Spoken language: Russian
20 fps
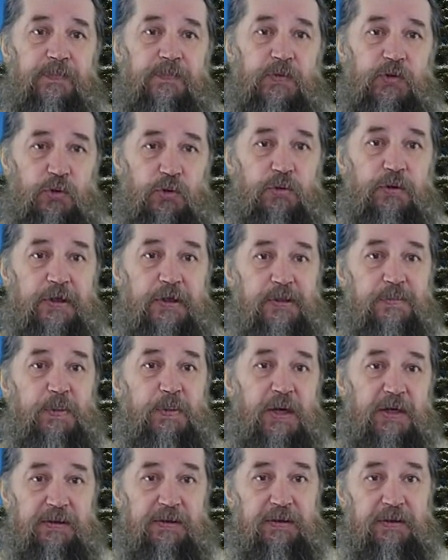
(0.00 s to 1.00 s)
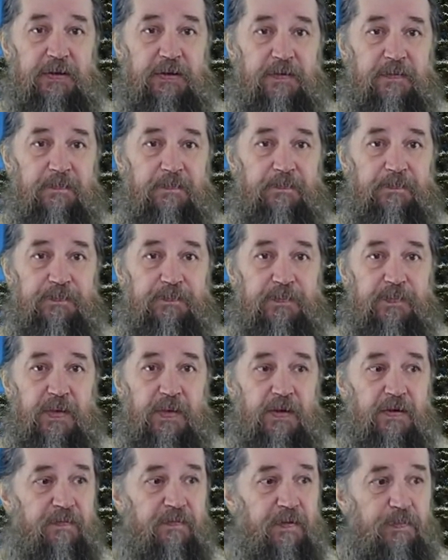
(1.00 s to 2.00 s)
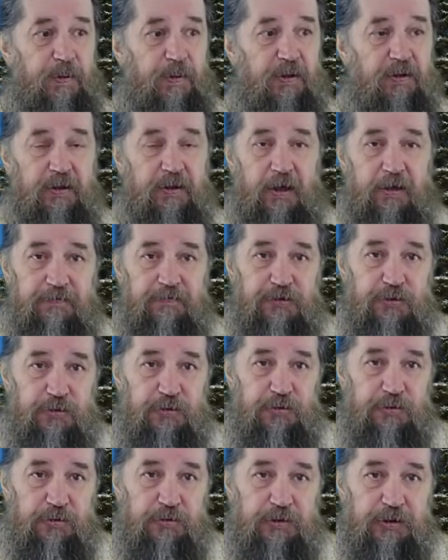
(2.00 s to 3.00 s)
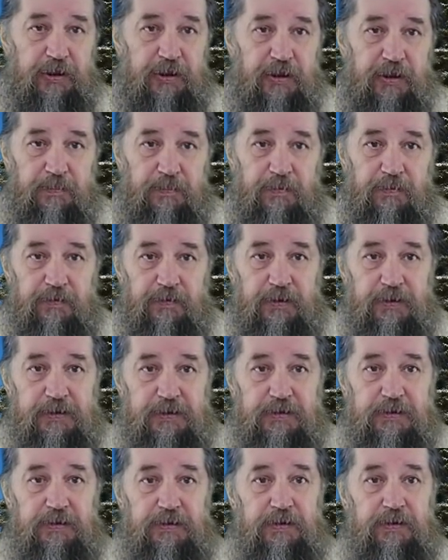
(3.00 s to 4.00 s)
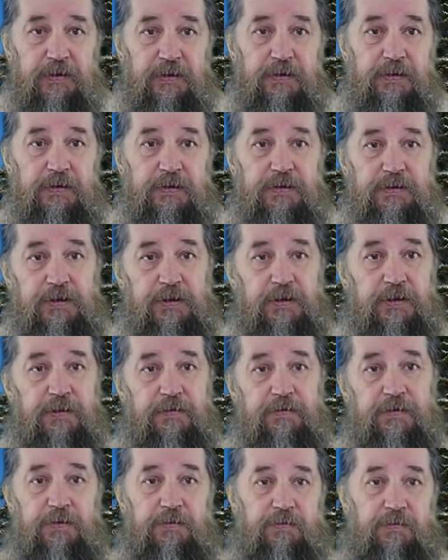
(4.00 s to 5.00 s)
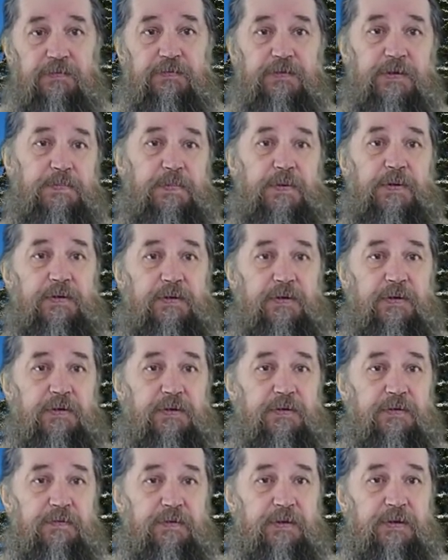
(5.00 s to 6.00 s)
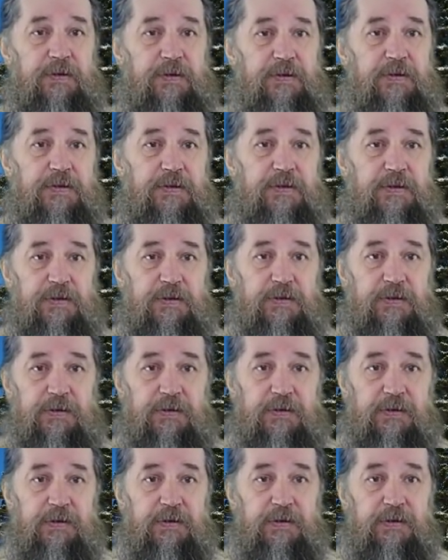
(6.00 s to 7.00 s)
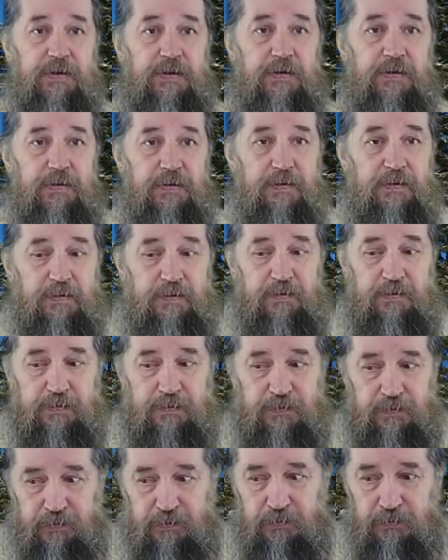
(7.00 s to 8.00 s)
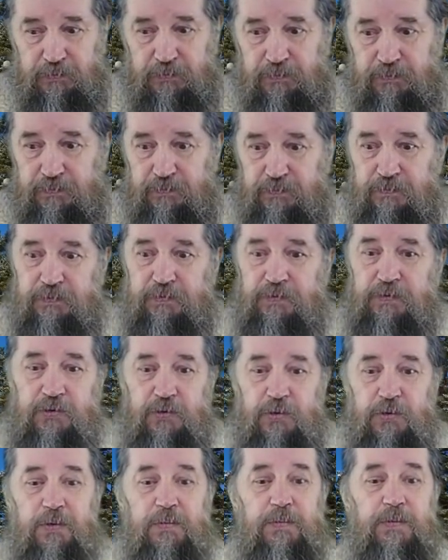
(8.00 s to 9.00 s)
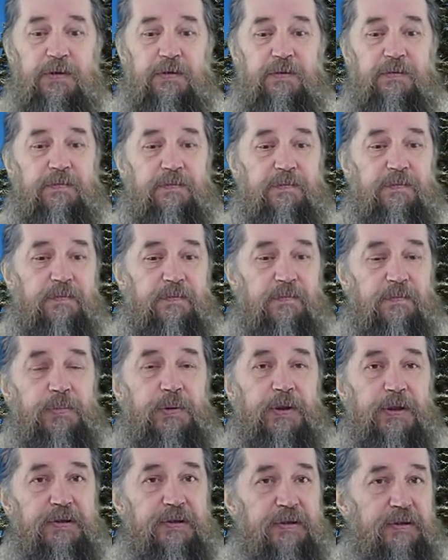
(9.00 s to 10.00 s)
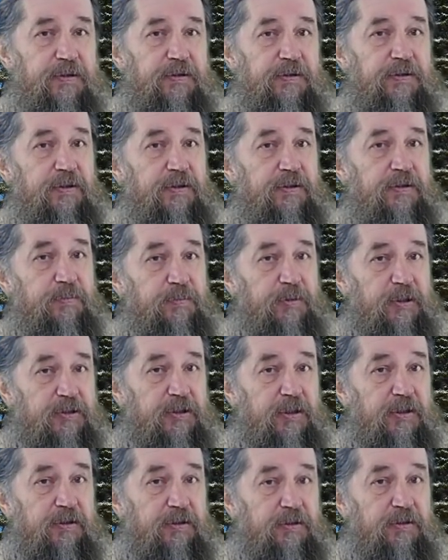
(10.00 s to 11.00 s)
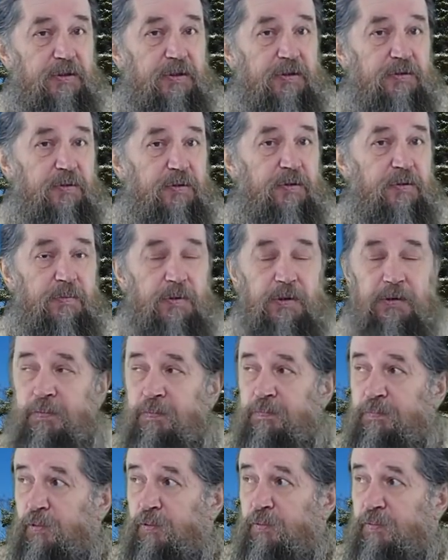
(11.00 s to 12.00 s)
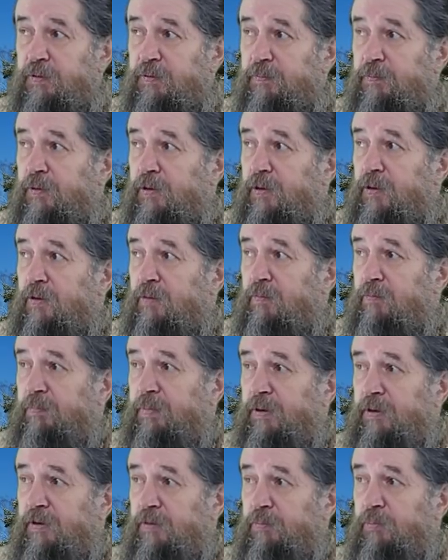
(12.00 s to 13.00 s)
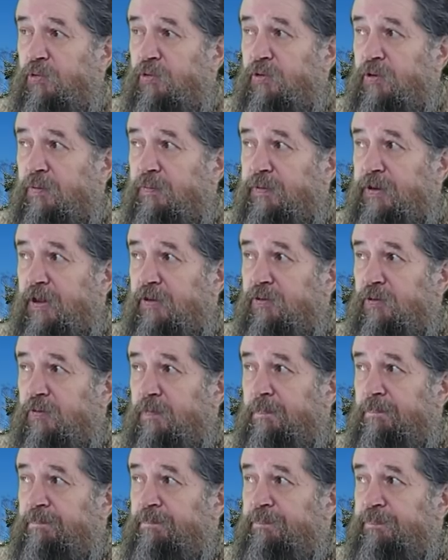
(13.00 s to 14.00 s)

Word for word: до распятия, выполняя все, что требовалось человеку выполнить в этой жизни? Ну, кроме плодитесь и размножайтесь, который мы помним, было Богом дано